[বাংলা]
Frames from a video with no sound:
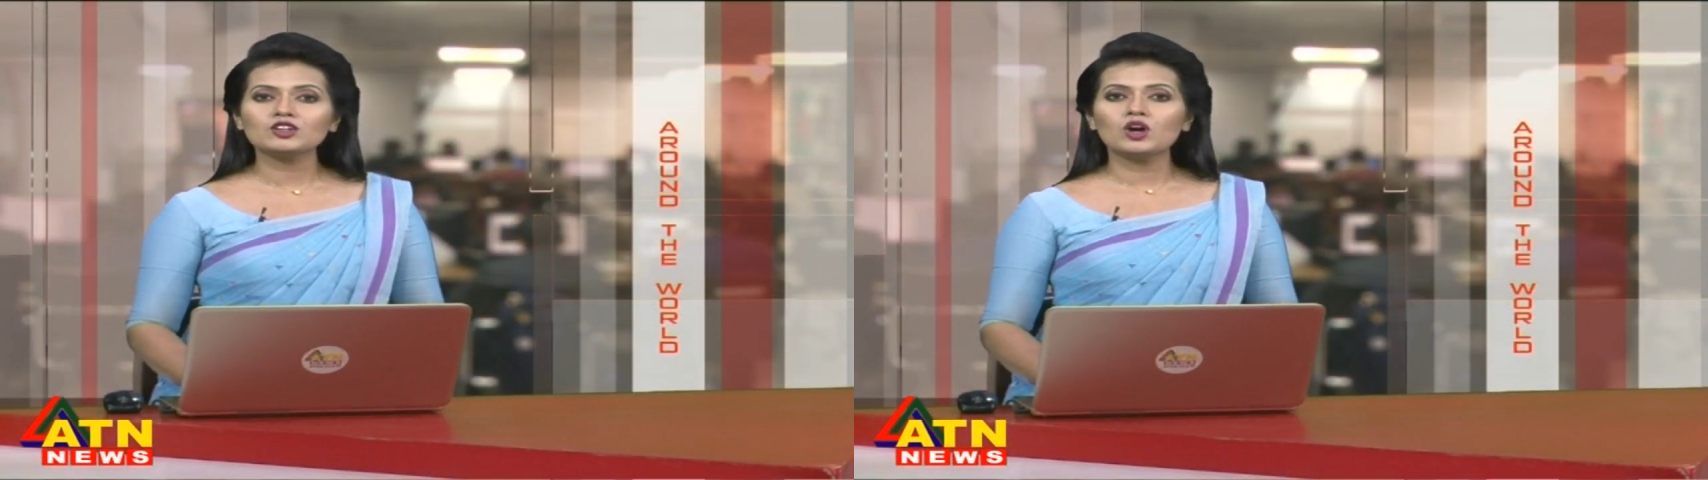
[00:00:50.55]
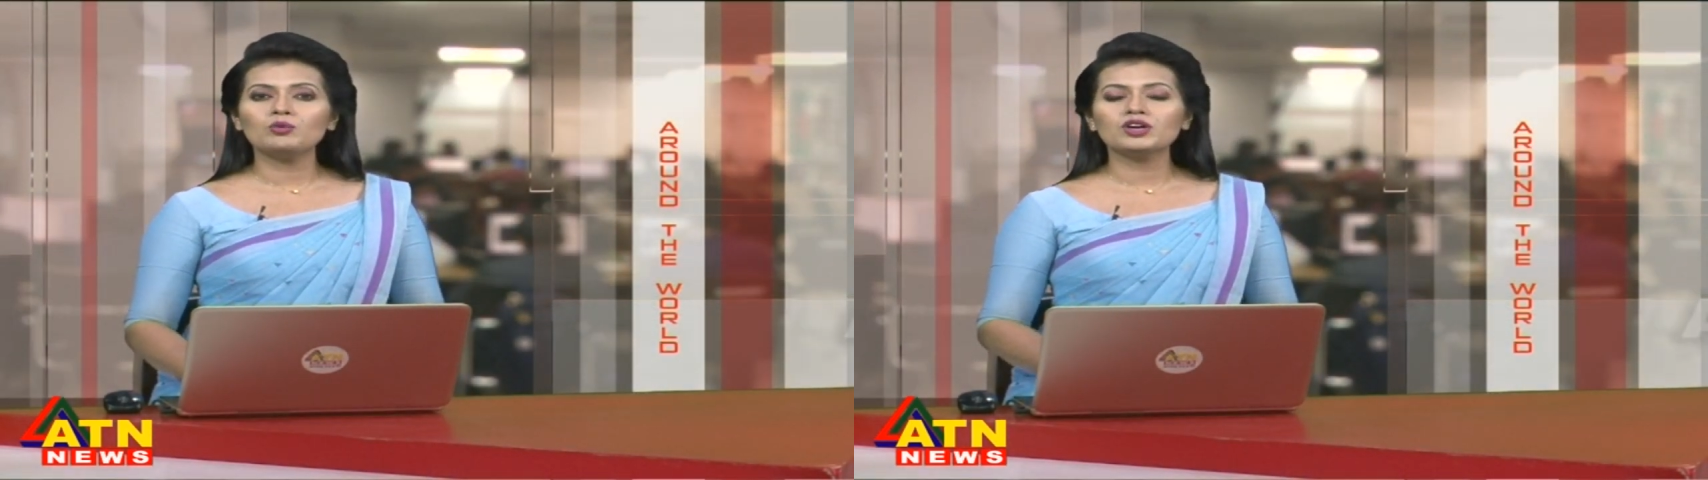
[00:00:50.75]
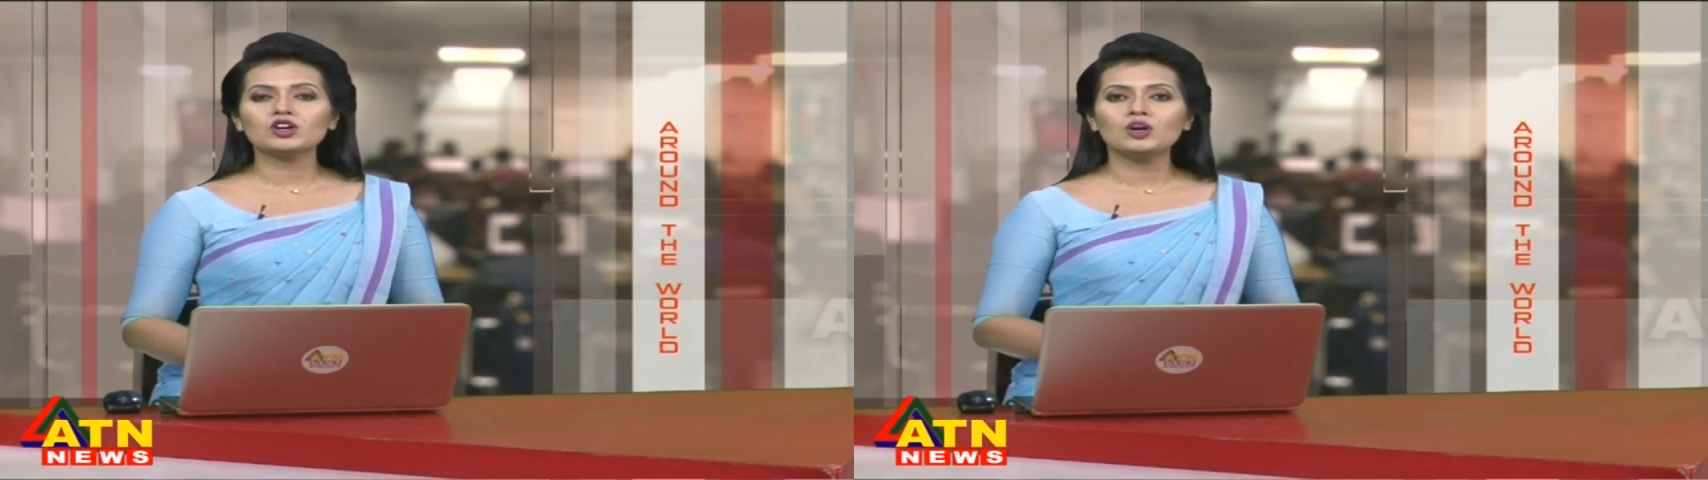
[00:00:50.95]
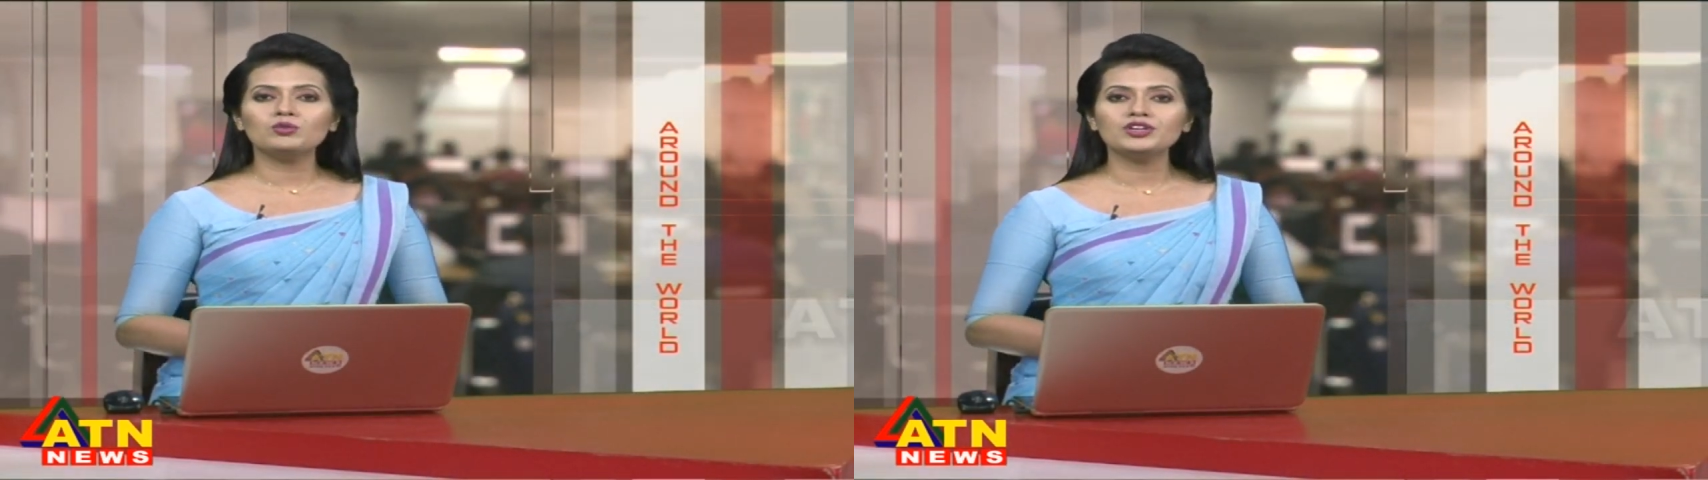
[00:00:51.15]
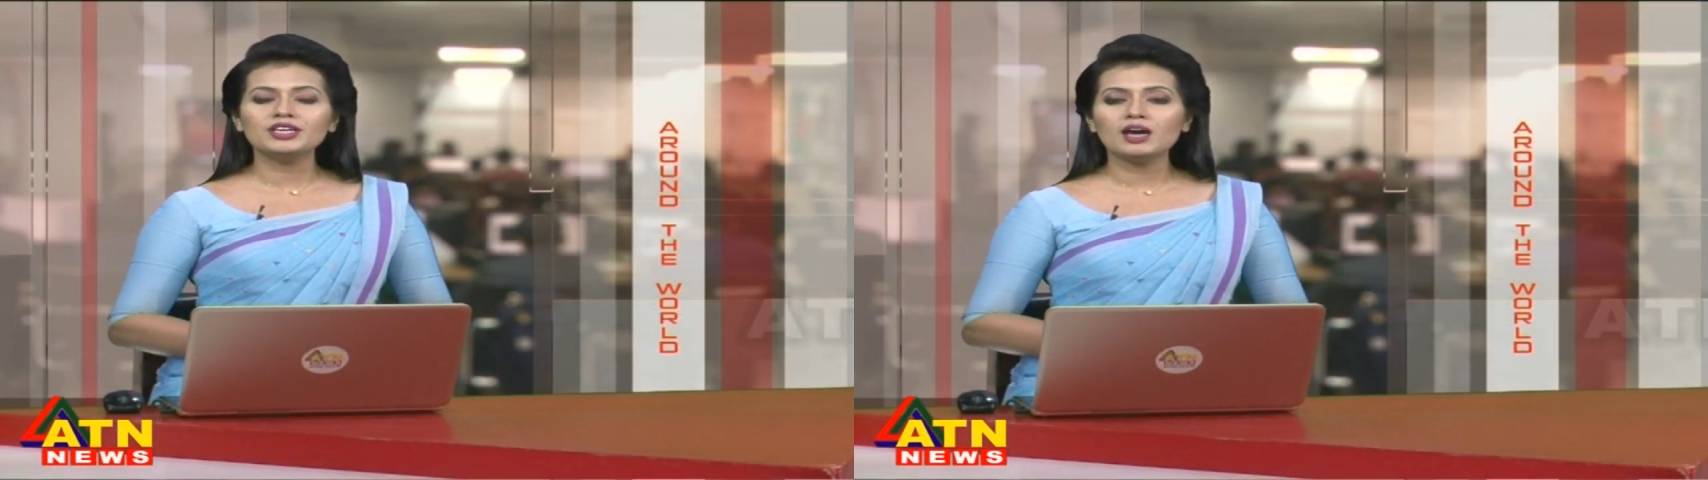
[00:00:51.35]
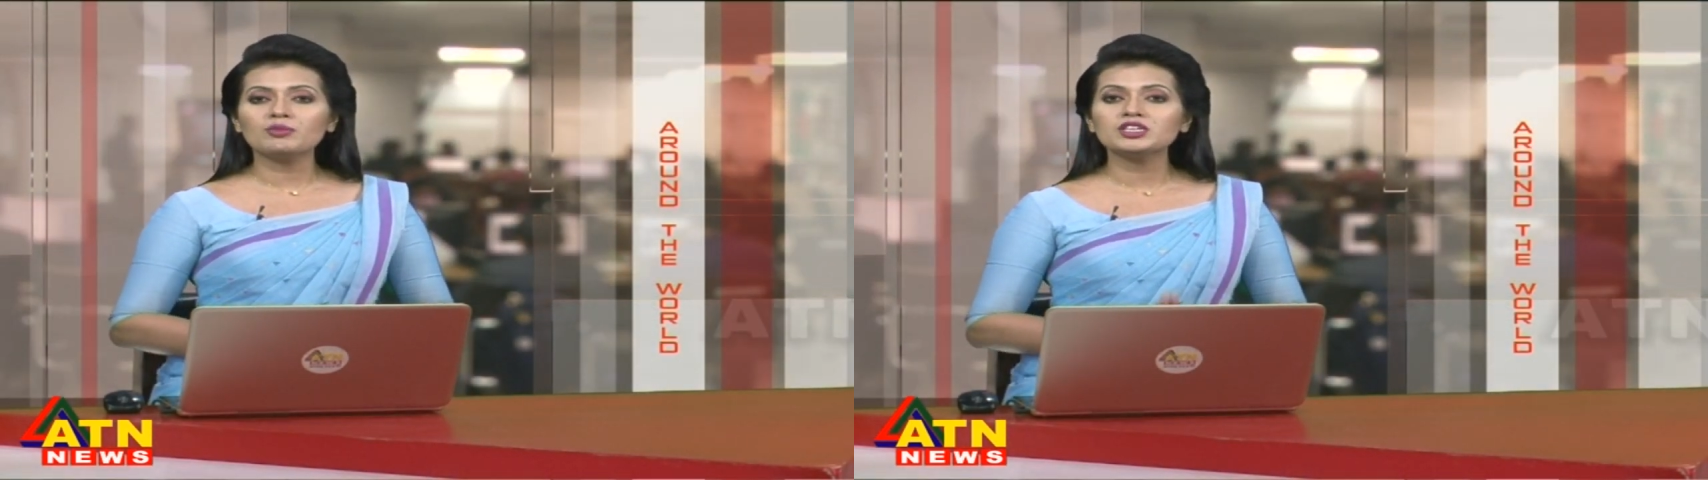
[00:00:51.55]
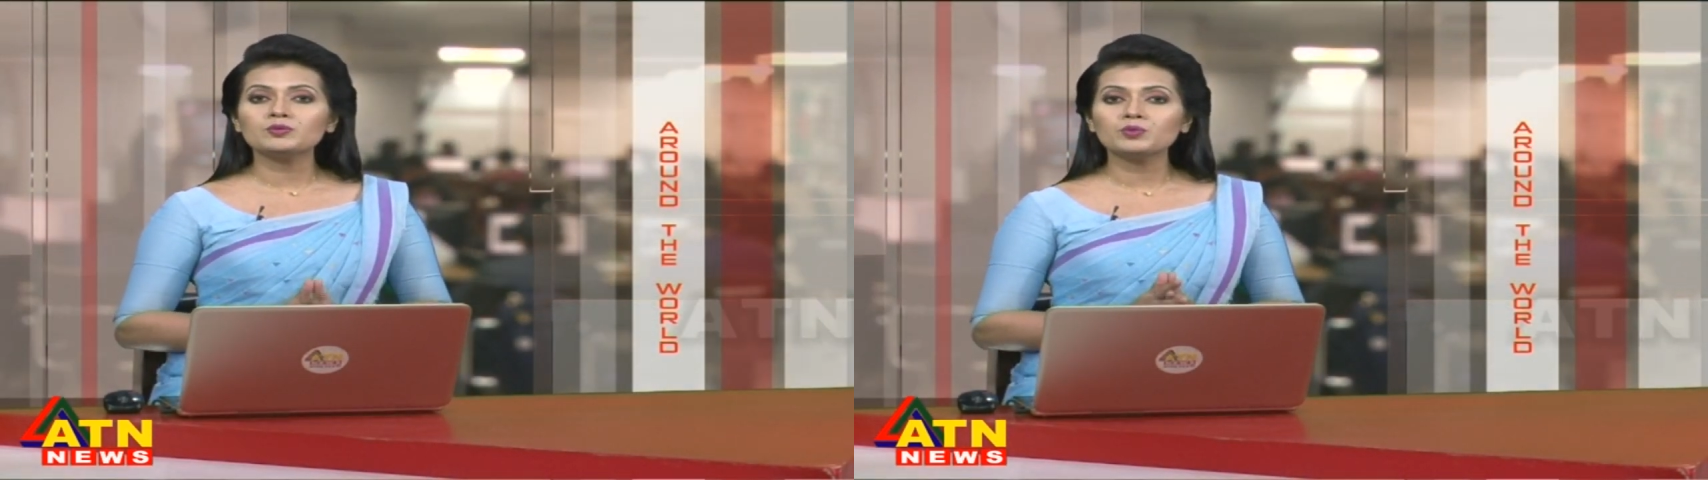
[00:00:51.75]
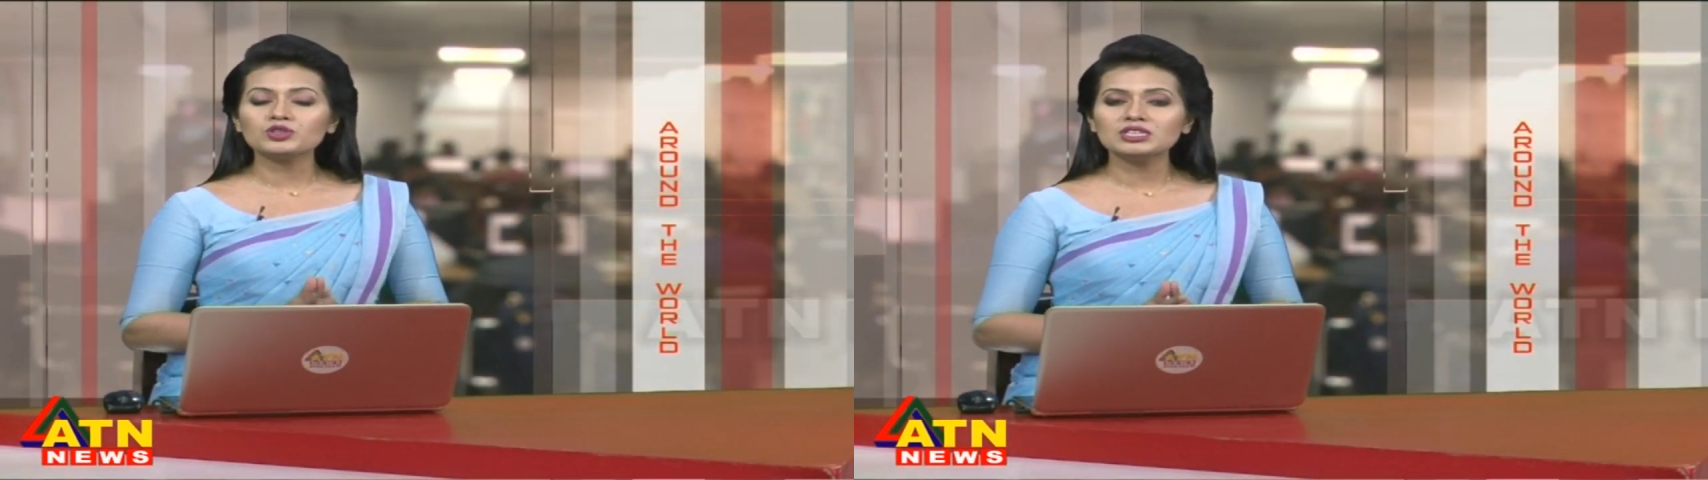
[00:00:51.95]
খবরাখবর নিয়ে আমাদের
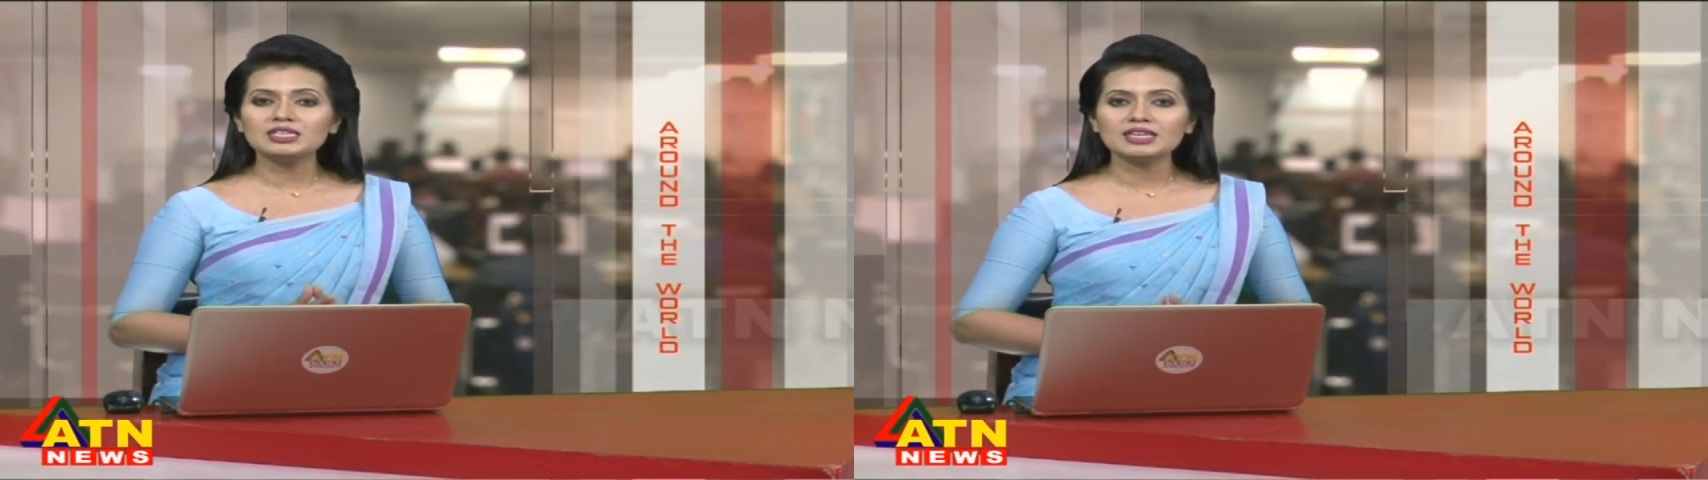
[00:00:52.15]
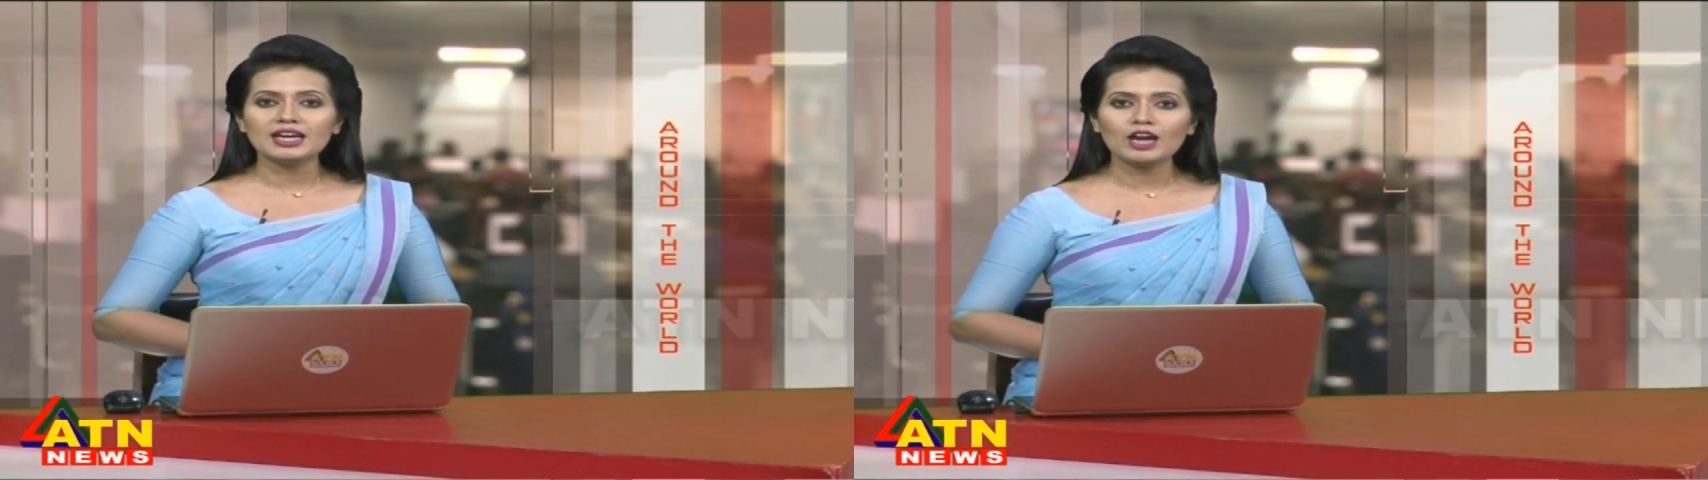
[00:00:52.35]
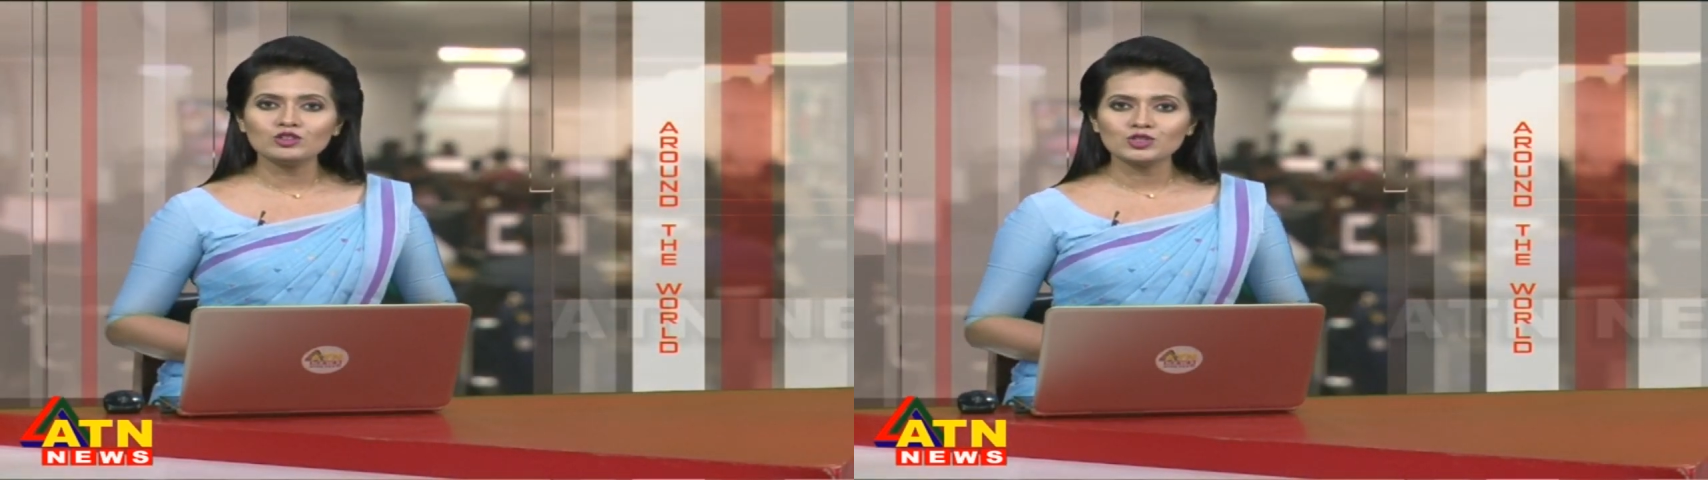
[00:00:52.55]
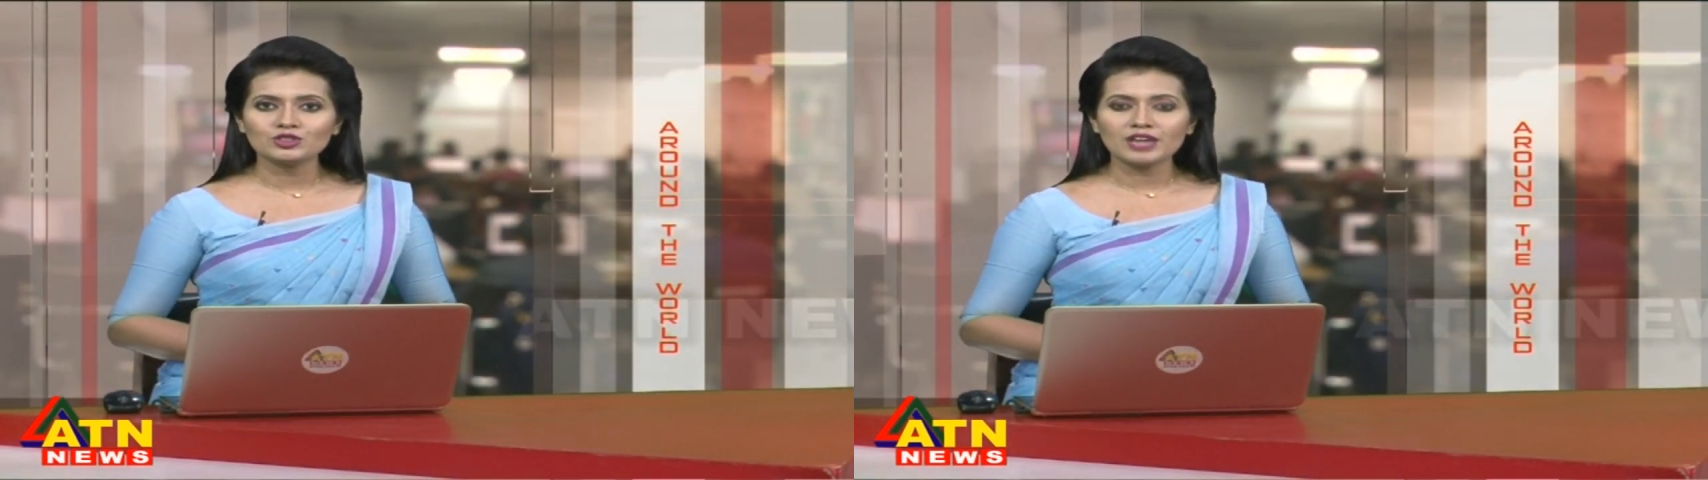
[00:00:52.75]
প্রতিদিনকার আয়োজন